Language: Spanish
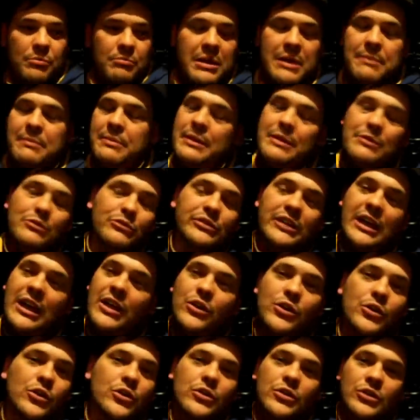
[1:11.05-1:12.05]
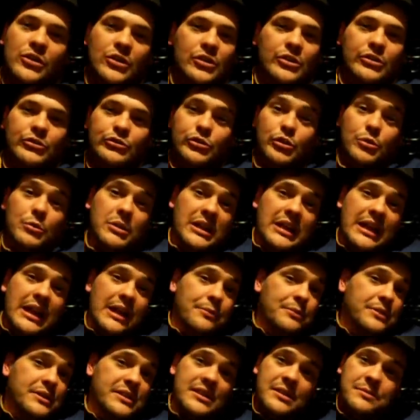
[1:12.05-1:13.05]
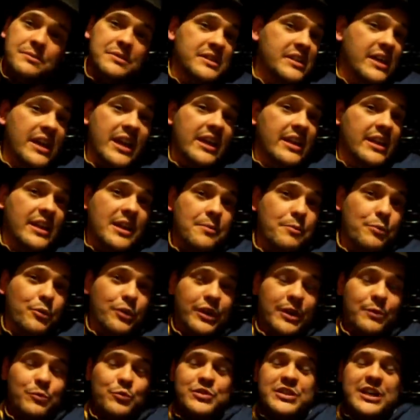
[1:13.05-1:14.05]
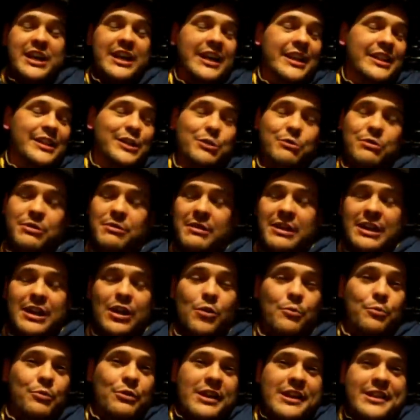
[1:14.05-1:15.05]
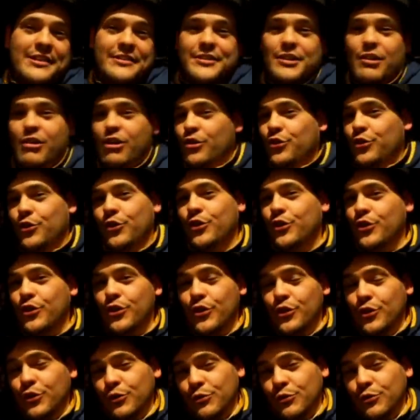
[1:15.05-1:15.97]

Me he preguntado sobre las villas miserias, por qué mucha gente vive en la opulencia cuando